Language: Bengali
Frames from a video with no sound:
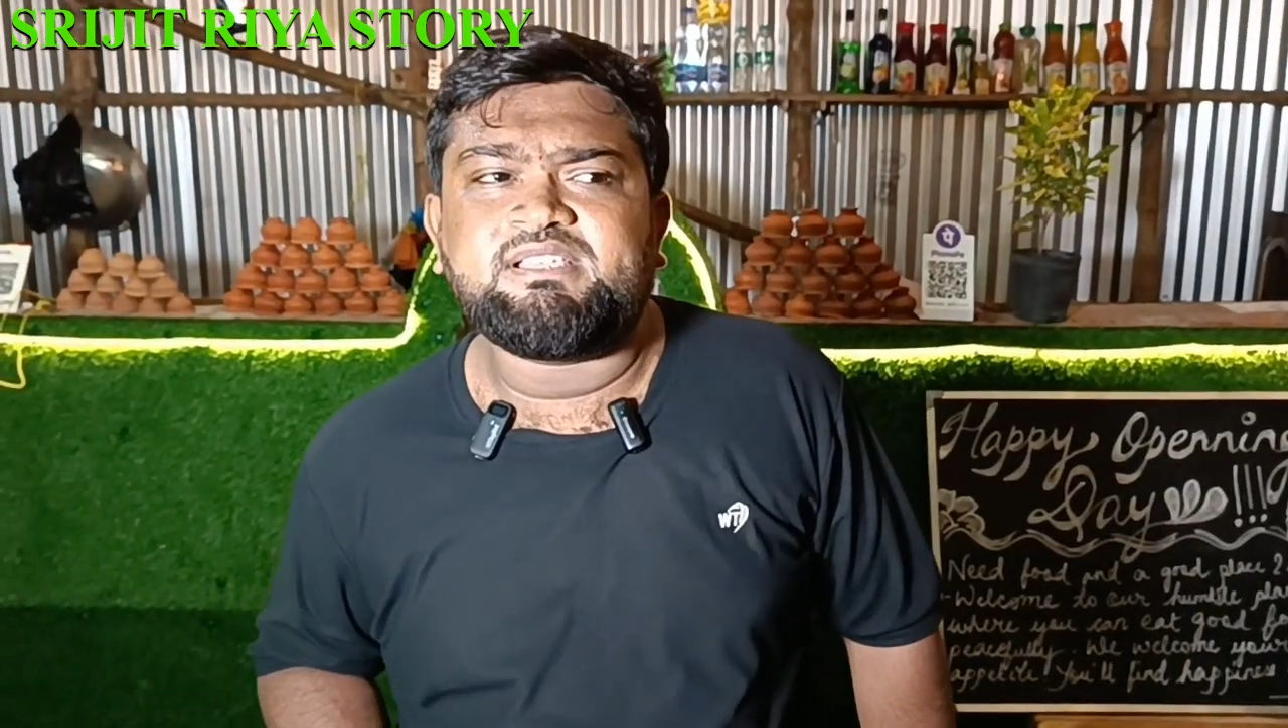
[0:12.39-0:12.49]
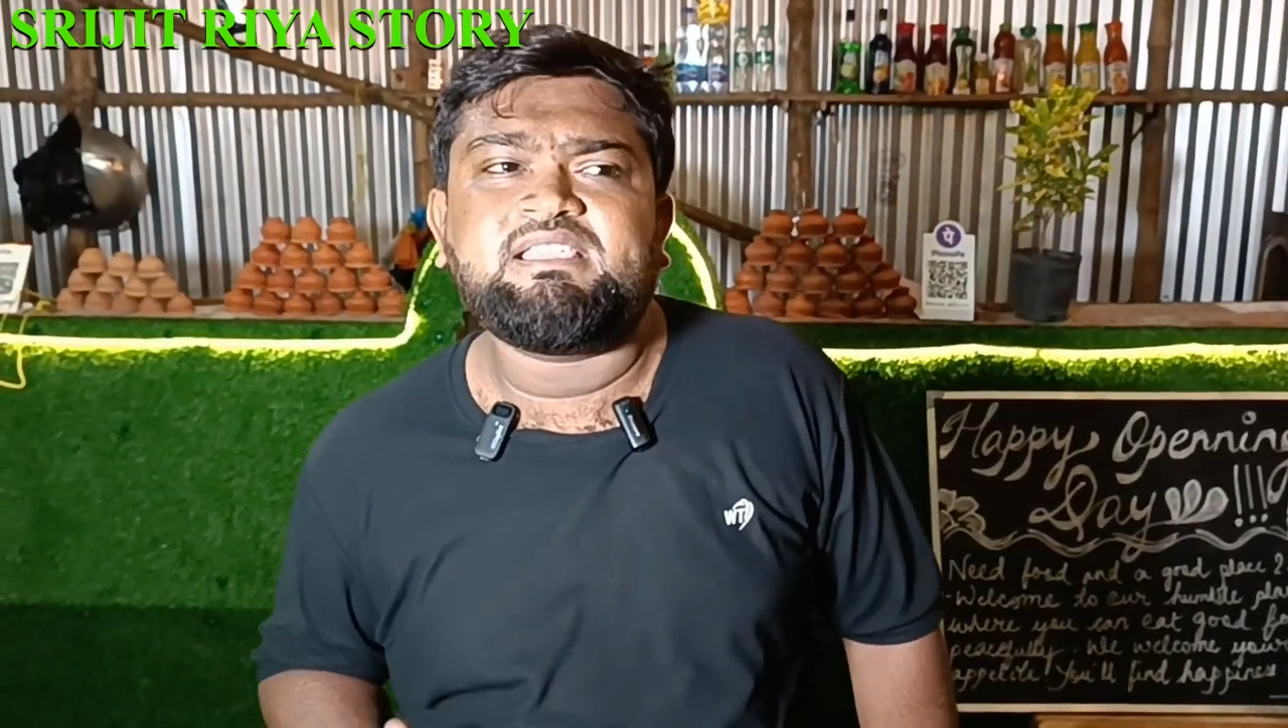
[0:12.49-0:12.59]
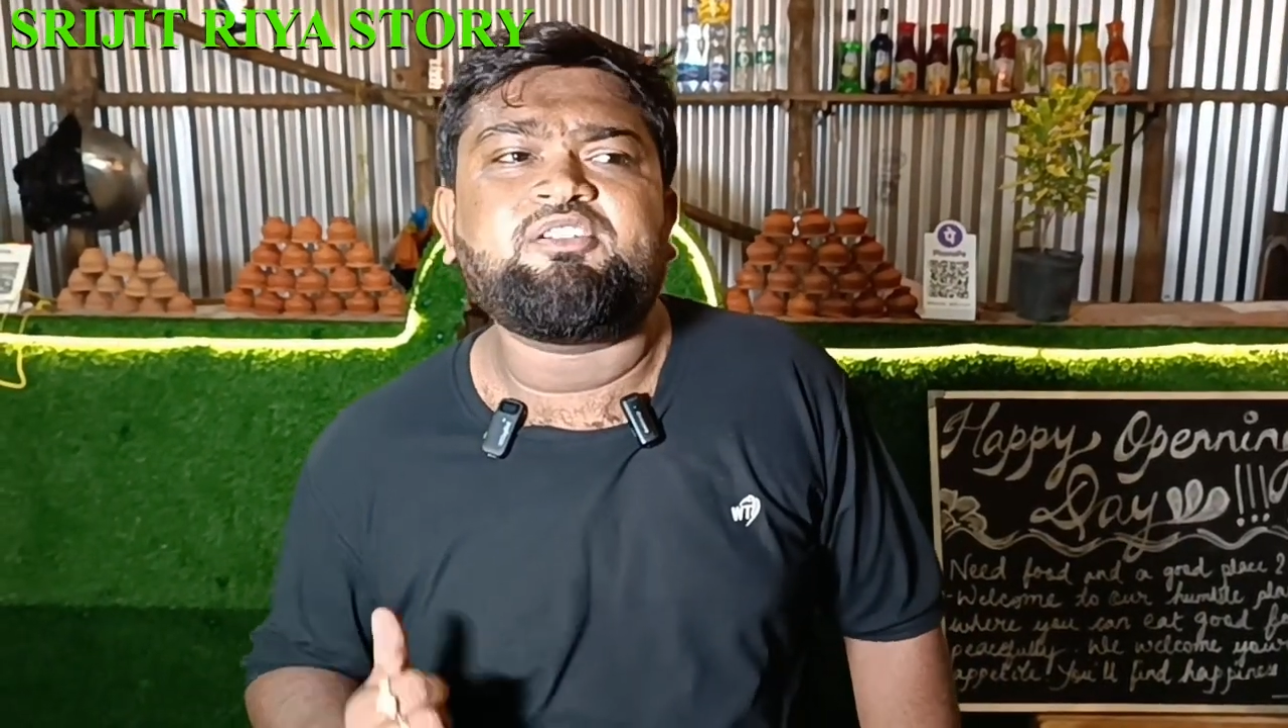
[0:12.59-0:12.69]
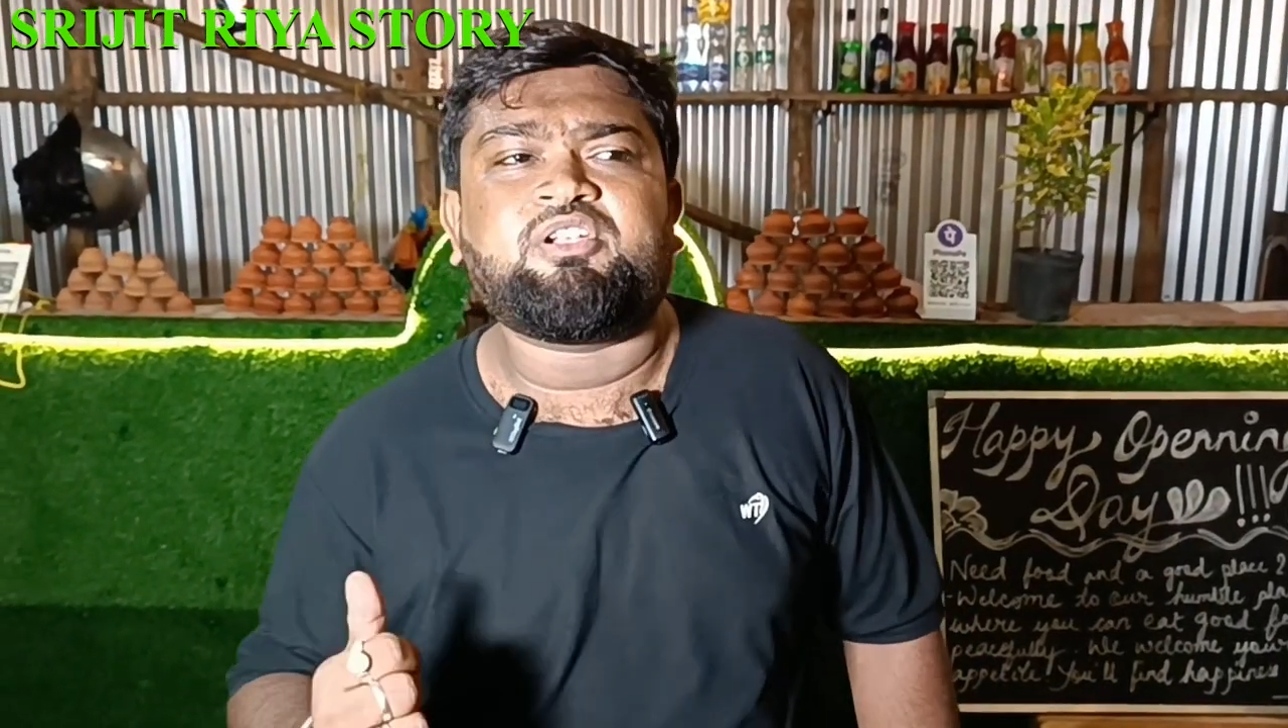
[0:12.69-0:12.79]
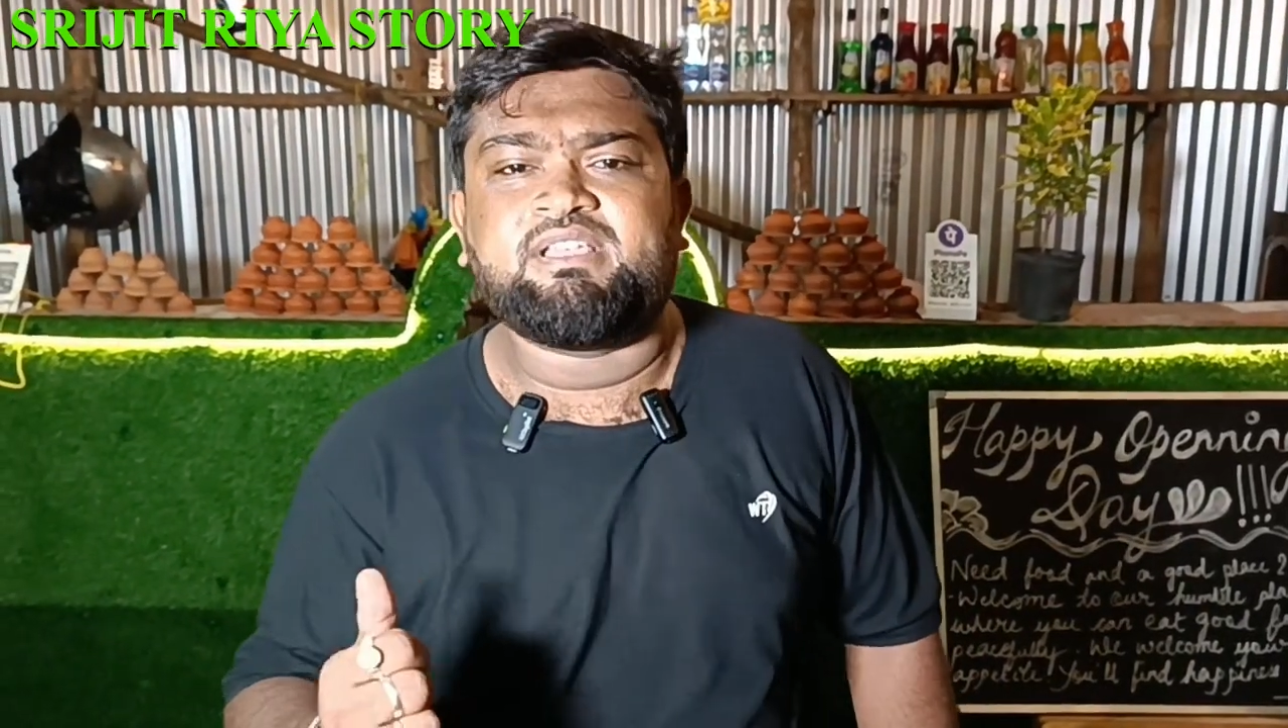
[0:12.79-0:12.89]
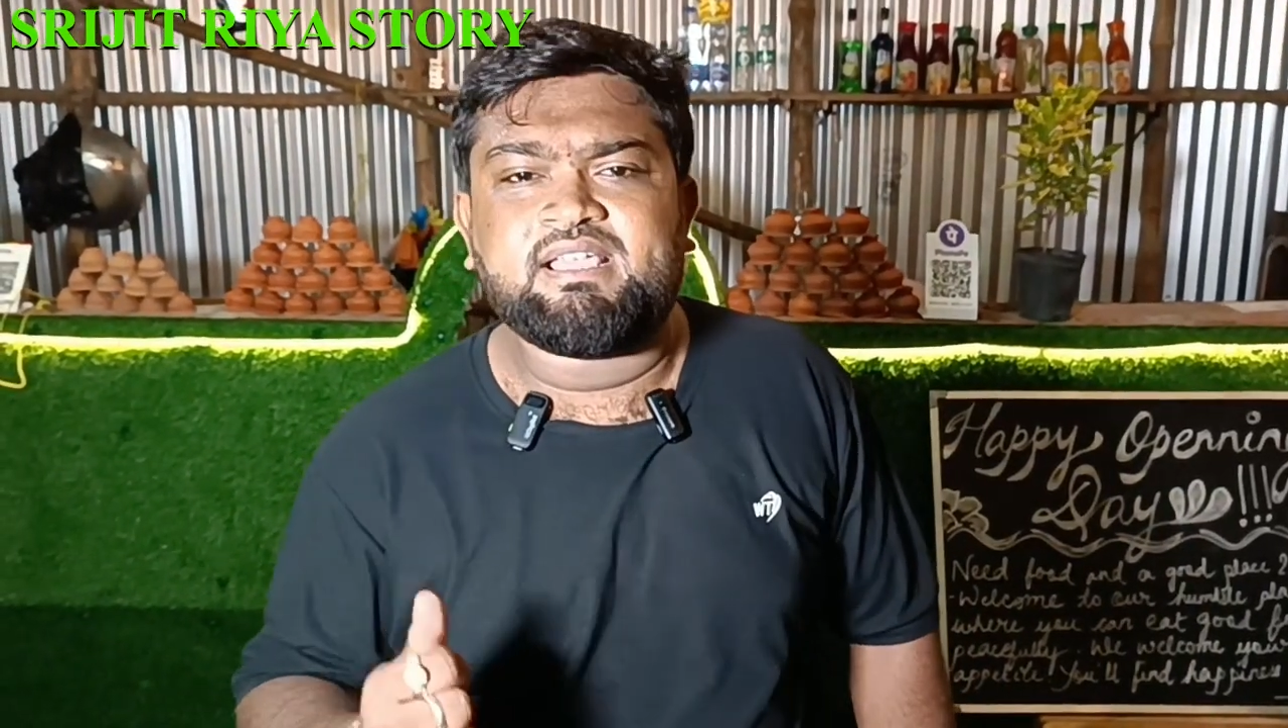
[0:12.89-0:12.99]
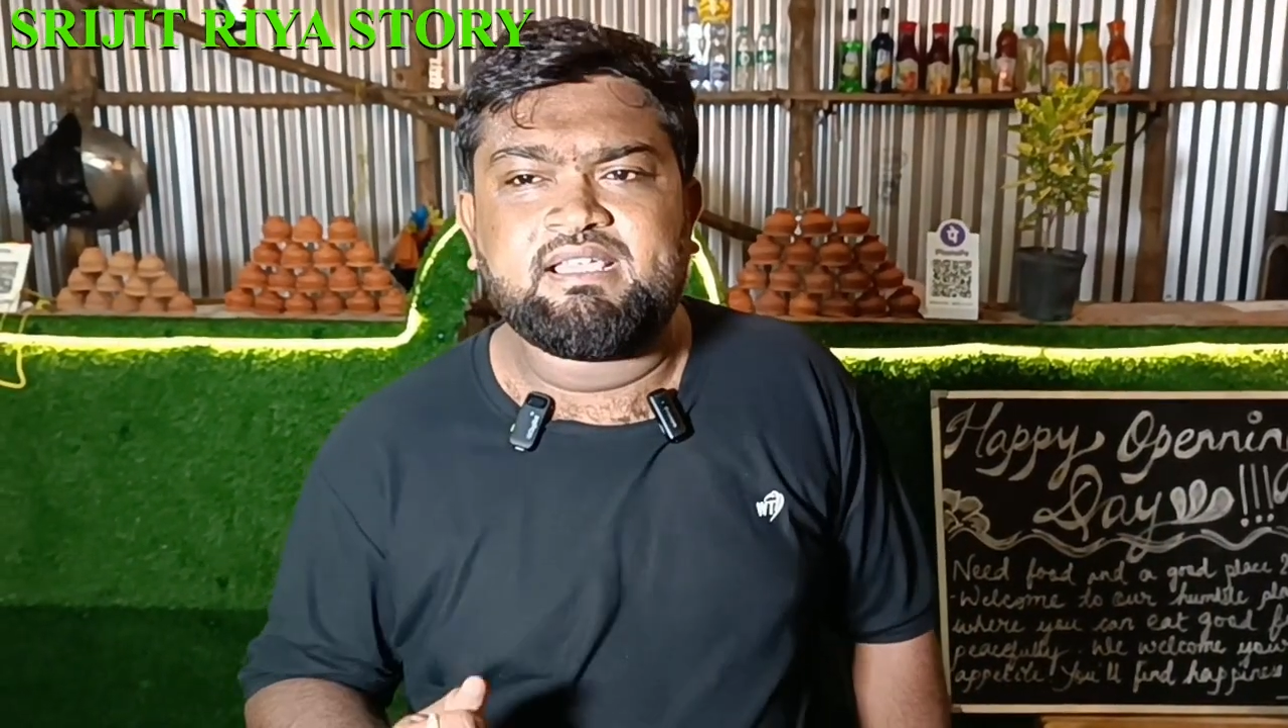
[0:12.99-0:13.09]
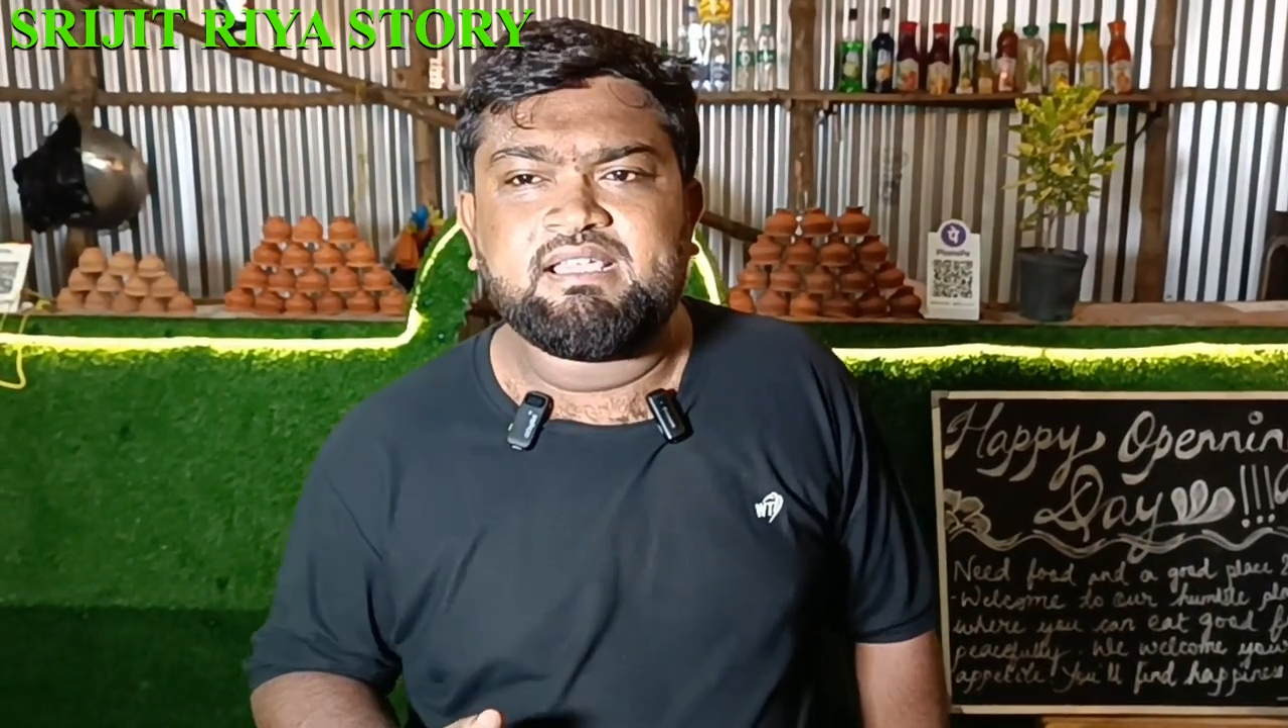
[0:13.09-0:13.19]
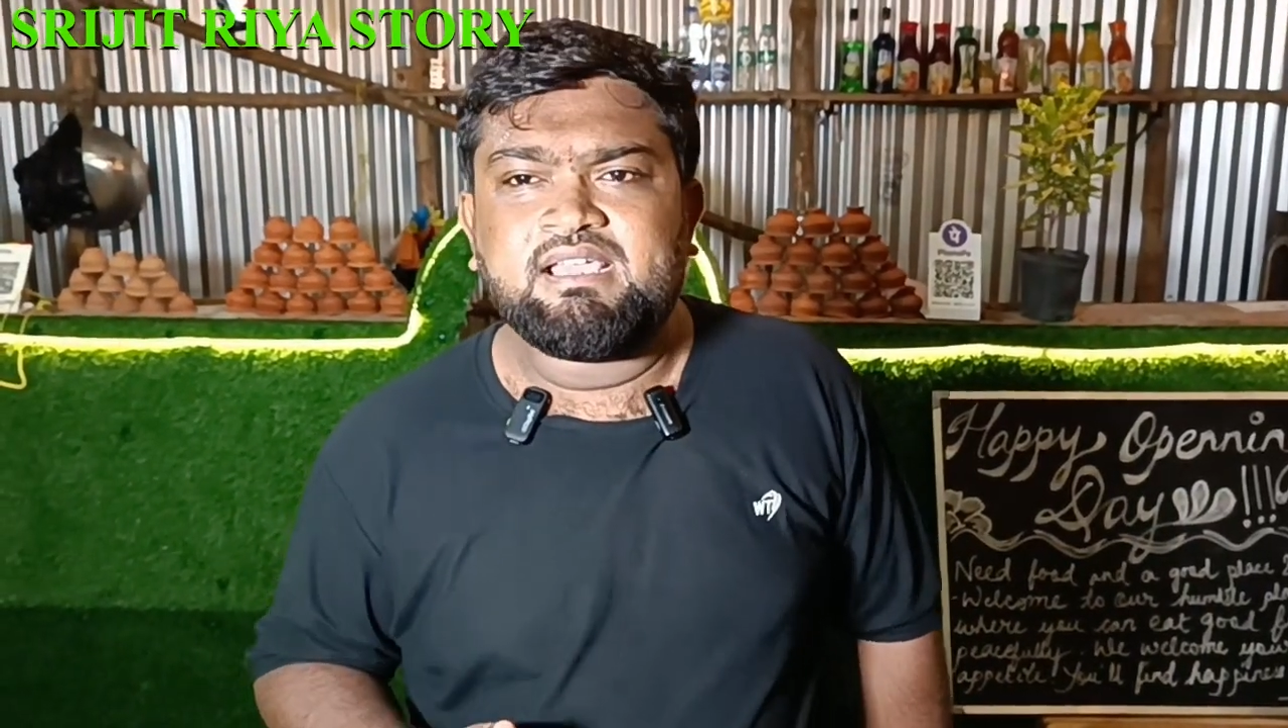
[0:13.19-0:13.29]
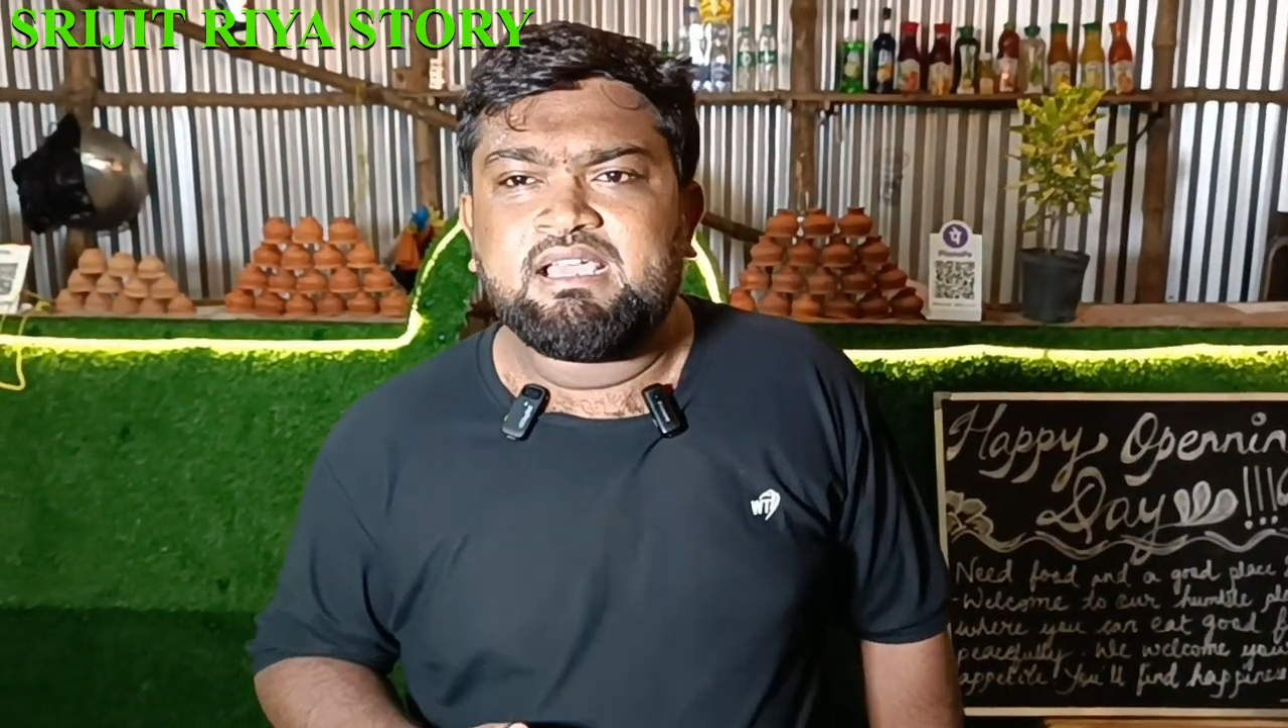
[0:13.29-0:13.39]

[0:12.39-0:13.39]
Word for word: যে কি করা যায়